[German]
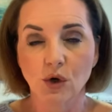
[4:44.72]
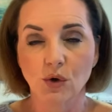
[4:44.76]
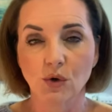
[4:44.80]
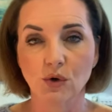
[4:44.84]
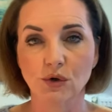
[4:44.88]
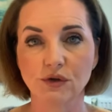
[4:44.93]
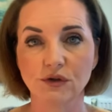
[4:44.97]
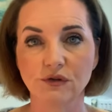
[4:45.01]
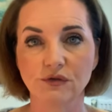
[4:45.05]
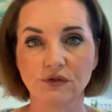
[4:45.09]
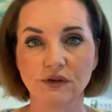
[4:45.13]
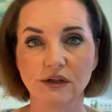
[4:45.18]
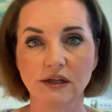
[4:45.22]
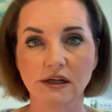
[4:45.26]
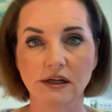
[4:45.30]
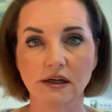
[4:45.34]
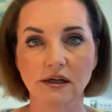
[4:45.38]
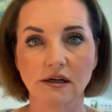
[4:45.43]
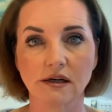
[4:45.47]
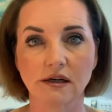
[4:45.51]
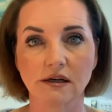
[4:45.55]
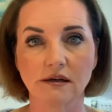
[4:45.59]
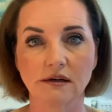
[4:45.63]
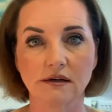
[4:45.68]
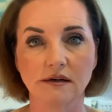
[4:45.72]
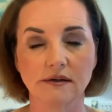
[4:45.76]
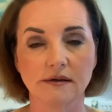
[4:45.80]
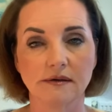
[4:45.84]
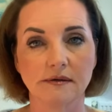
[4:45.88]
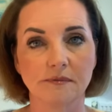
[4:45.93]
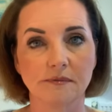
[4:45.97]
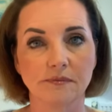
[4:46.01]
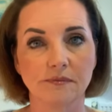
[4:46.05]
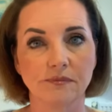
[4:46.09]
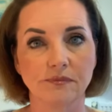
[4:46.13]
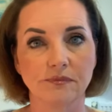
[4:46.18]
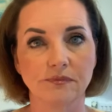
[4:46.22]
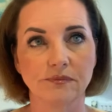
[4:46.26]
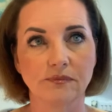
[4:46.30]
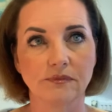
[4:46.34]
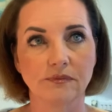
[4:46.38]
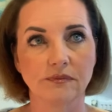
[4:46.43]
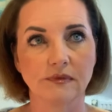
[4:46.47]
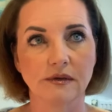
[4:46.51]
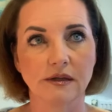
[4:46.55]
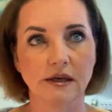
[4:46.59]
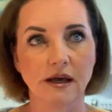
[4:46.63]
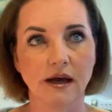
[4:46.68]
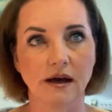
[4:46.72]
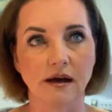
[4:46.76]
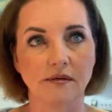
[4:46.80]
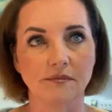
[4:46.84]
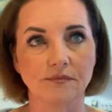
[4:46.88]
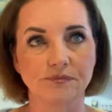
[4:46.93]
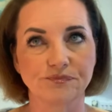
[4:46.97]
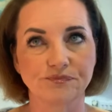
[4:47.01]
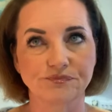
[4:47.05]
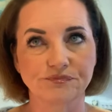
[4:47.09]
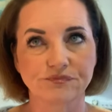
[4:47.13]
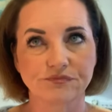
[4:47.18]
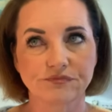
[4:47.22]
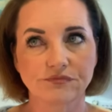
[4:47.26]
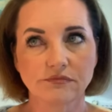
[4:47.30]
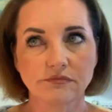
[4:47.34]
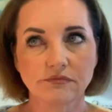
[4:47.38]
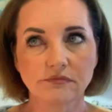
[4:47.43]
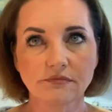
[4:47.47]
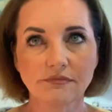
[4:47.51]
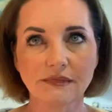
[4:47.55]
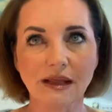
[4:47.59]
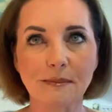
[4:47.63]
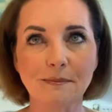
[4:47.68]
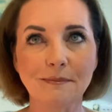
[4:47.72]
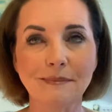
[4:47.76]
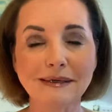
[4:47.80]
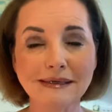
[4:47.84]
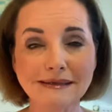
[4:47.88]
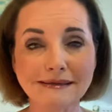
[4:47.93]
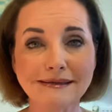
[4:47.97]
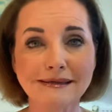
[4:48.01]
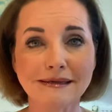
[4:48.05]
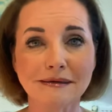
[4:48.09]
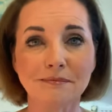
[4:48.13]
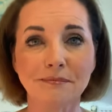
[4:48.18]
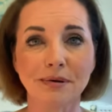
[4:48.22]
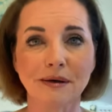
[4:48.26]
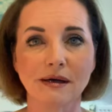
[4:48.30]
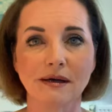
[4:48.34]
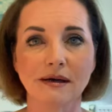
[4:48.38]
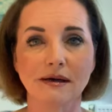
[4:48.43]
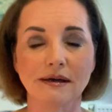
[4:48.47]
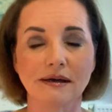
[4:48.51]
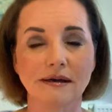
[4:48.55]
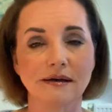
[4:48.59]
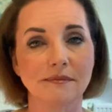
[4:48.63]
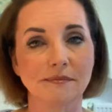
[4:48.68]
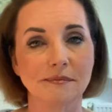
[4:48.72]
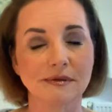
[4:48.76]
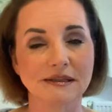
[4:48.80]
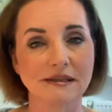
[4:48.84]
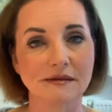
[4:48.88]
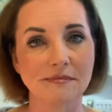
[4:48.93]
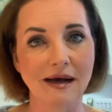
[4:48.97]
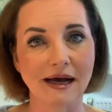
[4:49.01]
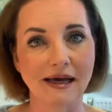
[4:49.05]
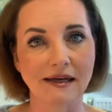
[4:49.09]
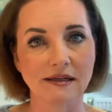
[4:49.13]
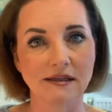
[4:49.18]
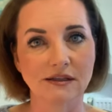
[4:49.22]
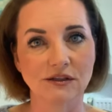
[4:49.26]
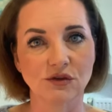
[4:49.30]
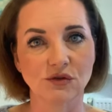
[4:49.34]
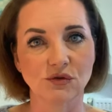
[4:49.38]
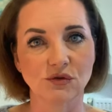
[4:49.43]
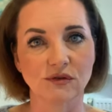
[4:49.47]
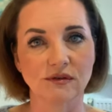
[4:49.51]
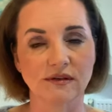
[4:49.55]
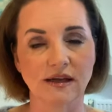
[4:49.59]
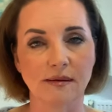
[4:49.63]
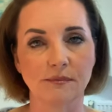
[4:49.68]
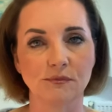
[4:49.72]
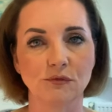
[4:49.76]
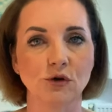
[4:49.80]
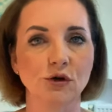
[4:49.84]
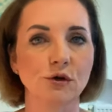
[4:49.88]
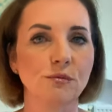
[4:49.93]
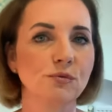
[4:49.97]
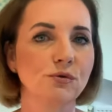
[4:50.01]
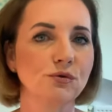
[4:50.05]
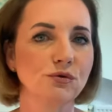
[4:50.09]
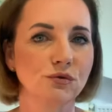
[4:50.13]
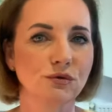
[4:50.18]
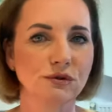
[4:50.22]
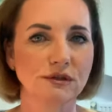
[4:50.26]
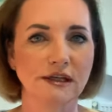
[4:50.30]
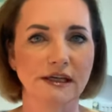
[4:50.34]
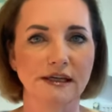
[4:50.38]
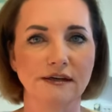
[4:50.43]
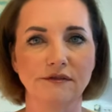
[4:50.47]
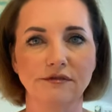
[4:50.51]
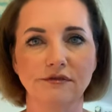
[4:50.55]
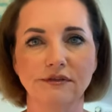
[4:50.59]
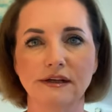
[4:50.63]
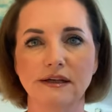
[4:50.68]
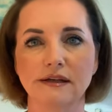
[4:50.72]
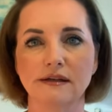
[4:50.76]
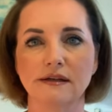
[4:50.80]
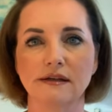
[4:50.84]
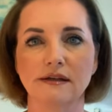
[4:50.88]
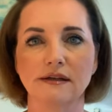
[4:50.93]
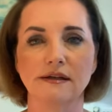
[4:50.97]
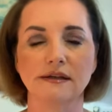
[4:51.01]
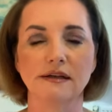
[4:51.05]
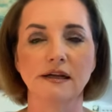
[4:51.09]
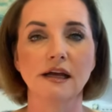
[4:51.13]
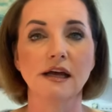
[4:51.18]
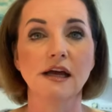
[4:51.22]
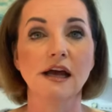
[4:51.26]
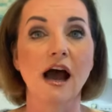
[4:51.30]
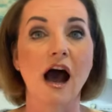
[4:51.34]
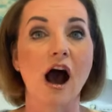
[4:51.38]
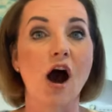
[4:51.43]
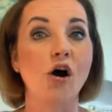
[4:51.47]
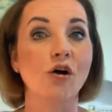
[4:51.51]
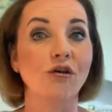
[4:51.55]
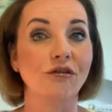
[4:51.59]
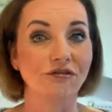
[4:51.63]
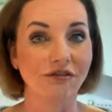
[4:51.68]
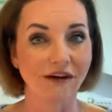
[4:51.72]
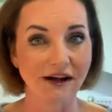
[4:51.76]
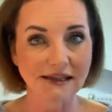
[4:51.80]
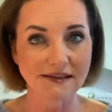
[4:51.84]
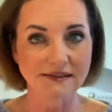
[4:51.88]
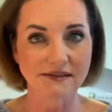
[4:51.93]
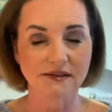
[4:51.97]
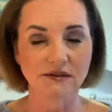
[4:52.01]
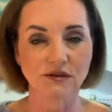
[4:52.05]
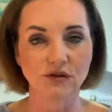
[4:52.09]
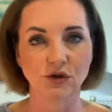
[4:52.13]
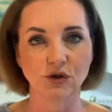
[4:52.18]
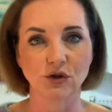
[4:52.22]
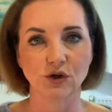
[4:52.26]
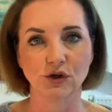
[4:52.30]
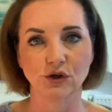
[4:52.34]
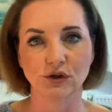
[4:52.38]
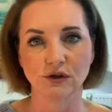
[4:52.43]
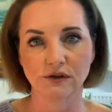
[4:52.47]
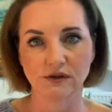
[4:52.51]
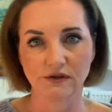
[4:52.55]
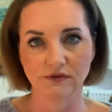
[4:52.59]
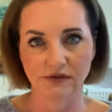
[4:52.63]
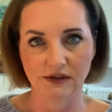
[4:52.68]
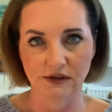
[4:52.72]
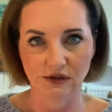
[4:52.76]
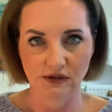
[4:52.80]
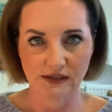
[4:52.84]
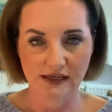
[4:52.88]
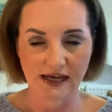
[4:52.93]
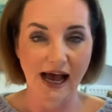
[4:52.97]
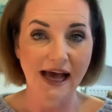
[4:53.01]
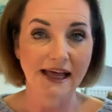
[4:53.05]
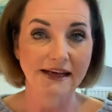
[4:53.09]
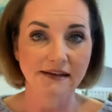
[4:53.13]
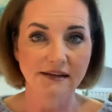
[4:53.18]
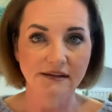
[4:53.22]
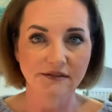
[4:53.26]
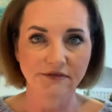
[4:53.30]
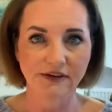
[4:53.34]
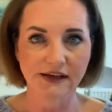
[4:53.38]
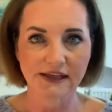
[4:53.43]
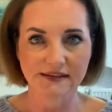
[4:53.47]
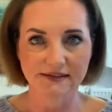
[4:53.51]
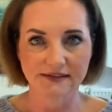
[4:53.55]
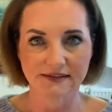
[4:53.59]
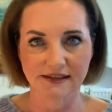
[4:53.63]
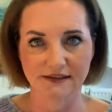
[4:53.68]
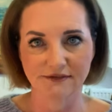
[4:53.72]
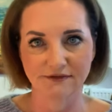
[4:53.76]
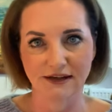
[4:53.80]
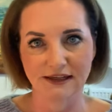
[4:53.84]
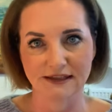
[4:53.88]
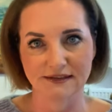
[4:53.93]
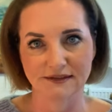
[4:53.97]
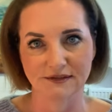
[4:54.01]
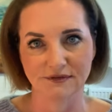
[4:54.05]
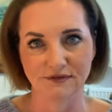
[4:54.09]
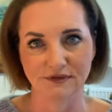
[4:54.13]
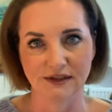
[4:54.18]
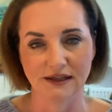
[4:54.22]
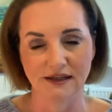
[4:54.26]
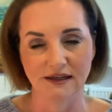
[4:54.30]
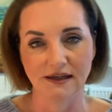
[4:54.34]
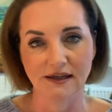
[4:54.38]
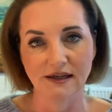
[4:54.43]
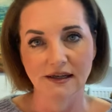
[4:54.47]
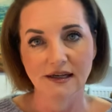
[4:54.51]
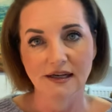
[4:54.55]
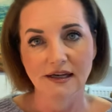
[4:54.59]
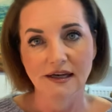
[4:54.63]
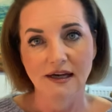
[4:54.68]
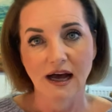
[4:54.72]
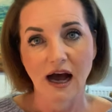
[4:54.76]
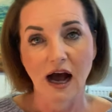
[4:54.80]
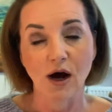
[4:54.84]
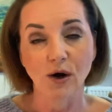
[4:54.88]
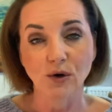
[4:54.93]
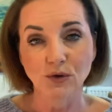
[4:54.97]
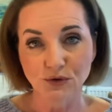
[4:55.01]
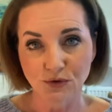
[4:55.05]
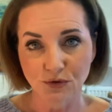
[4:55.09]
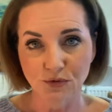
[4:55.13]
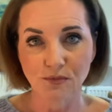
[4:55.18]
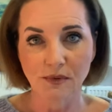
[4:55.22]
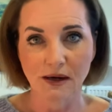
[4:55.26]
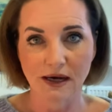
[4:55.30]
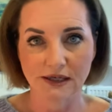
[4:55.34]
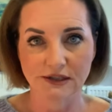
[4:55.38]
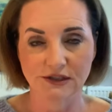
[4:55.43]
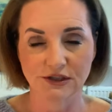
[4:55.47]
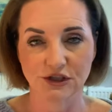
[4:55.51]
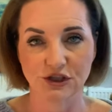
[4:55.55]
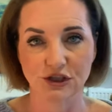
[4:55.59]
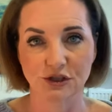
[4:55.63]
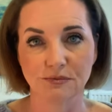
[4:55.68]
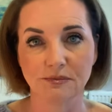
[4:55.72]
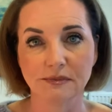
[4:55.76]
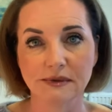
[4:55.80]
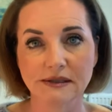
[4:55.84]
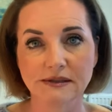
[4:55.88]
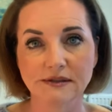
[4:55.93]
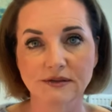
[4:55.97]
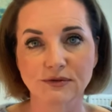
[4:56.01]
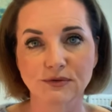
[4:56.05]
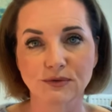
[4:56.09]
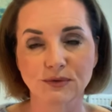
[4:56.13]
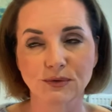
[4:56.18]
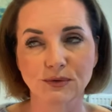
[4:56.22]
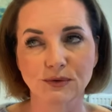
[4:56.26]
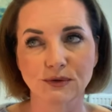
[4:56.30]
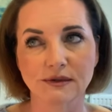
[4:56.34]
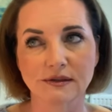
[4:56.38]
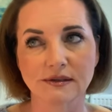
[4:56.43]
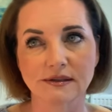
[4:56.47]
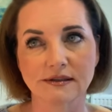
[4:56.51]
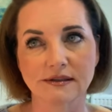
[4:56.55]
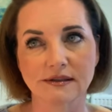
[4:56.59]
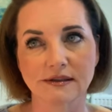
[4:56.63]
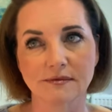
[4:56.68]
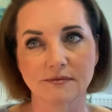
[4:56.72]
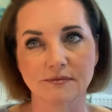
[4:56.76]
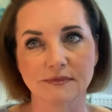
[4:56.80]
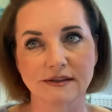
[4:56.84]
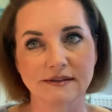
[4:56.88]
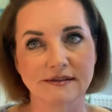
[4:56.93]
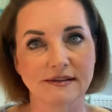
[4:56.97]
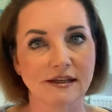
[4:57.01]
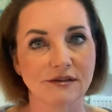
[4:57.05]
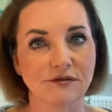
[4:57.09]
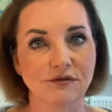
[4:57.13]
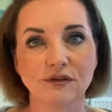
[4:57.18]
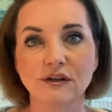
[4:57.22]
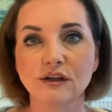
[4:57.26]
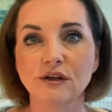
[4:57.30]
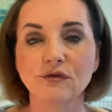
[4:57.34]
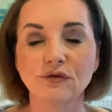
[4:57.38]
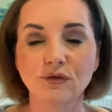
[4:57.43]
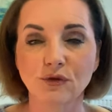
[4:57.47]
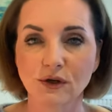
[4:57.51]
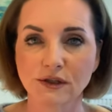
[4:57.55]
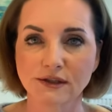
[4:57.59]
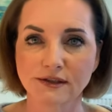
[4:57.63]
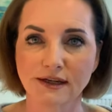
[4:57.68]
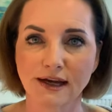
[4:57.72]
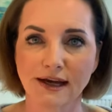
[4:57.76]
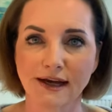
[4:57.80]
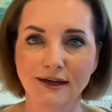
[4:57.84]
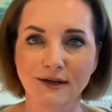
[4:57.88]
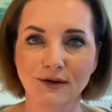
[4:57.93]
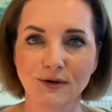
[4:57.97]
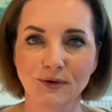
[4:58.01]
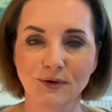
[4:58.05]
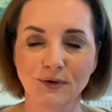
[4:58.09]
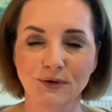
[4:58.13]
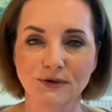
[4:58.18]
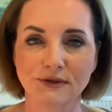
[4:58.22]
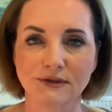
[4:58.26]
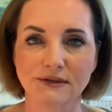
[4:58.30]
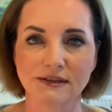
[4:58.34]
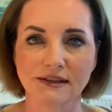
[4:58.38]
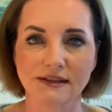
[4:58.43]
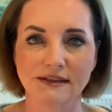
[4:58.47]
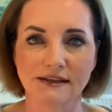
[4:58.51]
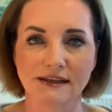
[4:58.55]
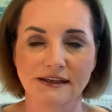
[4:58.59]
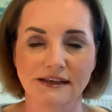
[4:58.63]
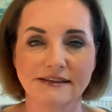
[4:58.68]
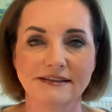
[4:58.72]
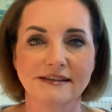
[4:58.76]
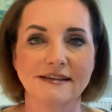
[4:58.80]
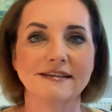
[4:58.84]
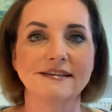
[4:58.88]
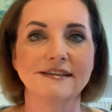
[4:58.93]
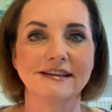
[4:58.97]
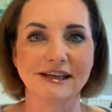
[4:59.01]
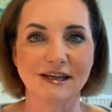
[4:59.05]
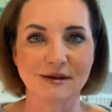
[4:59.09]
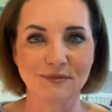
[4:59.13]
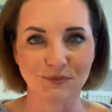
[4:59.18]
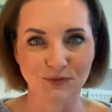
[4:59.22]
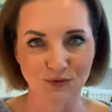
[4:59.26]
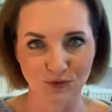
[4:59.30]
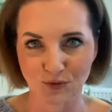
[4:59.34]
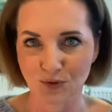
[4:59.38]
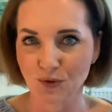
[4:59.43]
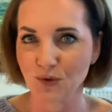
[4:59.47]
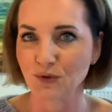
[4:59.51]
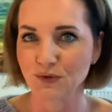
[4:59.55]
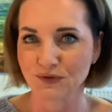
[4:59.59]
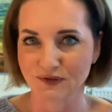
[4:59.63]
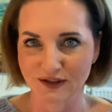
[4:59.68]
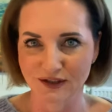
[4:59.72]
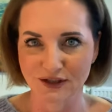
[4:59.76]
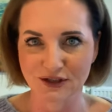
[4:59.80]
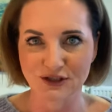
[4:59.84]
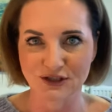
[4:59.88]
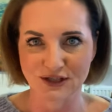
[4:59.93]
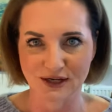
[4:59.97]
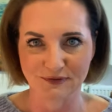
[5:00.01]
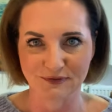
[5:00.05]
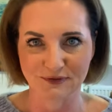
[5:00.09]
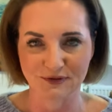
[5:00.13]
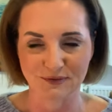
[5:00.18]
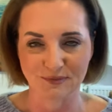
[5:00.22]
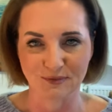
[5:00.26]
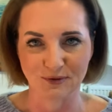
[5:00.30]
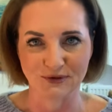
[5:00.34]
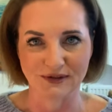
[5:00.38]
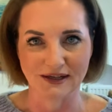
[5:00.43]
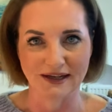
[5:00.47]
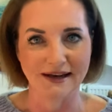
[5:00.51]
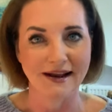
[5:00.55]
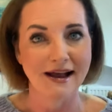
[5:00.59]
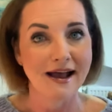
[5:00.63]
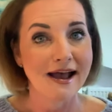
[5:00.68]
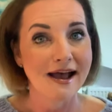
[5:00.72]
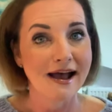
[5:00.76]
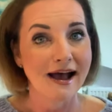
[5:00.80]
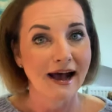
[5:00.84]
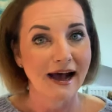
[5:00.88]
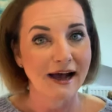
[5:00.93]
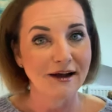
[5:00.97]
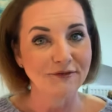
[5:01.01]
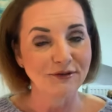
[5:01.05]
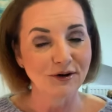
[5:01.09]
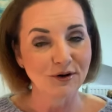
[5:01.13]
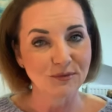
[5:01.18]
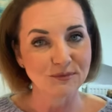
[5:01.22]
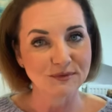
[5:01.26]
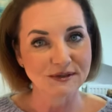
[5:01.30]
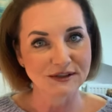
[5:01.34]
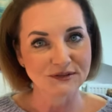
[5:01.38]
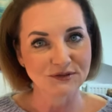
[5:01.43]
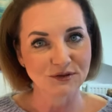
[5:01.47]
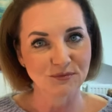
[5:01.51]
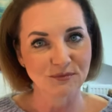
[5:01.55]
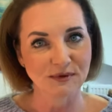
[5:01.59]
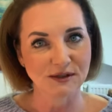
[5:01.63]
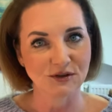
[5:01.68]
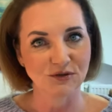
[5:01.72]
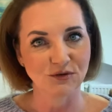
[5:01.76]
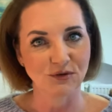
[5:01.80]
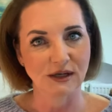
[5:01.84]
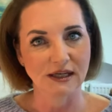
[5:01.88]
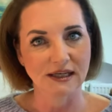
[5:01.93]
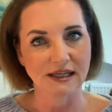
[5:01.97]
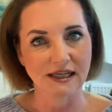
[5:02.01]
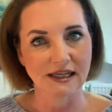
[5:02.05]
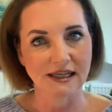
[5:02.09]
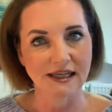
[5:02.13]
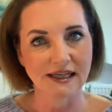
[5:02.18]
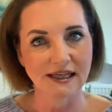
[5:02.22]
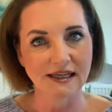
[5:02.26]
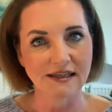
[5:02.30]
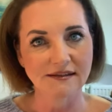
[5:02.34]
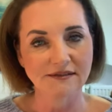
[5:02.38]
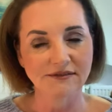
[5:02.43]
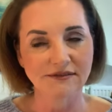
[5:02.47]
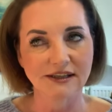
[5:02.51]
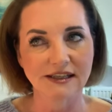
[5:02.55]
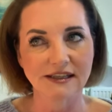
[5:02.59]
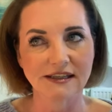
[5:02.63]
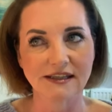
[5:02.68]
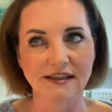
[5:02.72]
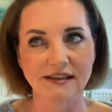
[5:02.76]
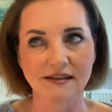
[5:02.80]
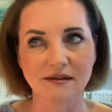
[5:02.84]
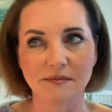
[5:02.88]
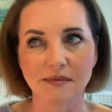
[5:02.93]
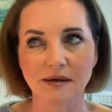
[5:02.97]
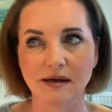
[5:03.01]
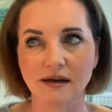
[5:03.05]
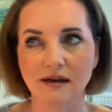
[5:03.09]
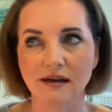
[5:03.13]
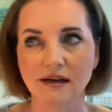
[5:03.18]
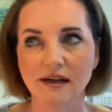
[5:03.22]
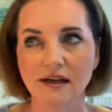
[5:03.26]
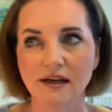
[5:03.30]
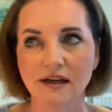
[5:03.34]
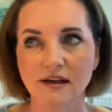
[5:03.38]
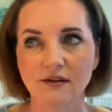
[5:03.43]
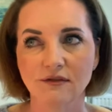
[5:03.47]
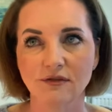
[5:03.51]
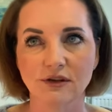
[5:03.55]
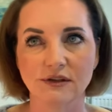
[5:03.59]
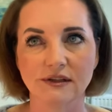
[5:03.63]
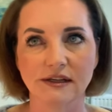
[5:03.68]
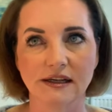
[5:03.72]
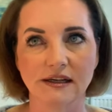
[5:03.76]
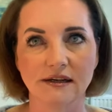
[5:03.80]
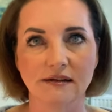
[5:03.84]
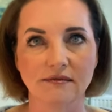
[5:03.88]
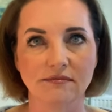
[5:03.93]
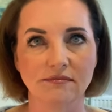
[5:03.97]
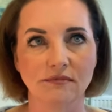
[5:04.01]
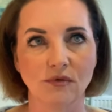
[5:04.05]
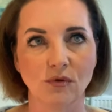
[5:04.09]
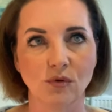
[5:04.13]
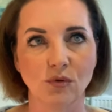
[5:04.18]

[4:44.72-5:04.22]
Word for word: und wir ähm, ja, mit dem, äh, mit dem Handel zusammen neue Produkte entwickeln, auch wachsen können. Wenn der Handel wächst, dann wachsen wir automatisch mit und ähm, das hat viele Vorteile und äh, es ist eben so unser Geschäftsmodell. Einfach um das nochmal zu erklären, wenn ich immer von der